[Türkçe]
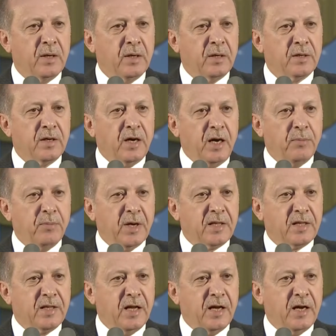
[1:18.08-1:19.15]

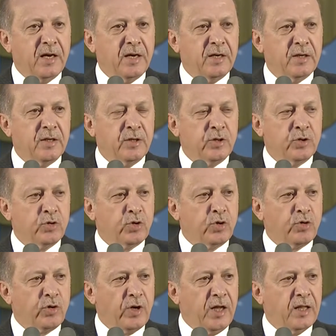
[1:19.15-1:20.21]
rahmetle,
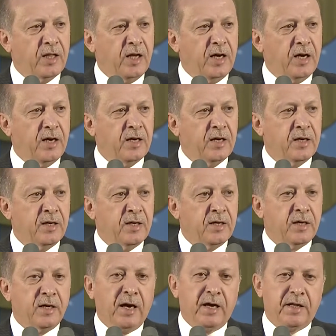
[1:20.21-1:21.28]
şükranla
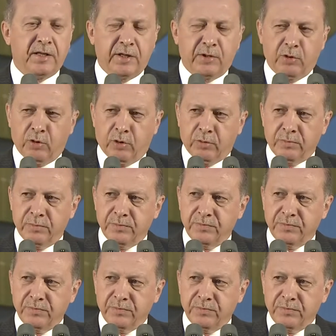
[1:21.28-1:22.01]
yad ediyorum.